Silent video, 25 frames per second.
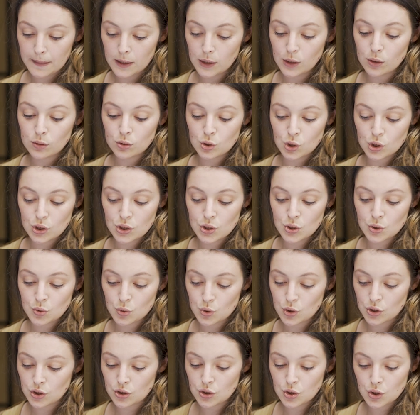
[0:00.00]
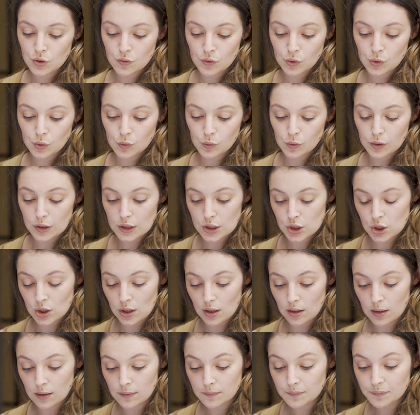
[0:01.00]
Ее жизни уже ничего не
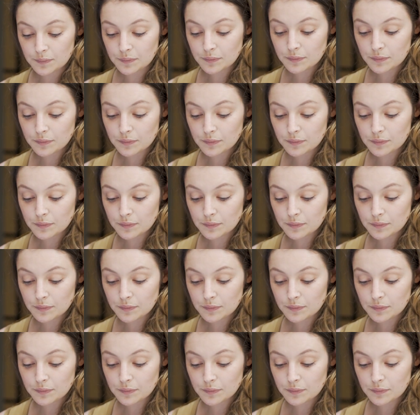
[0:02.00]
угрожало.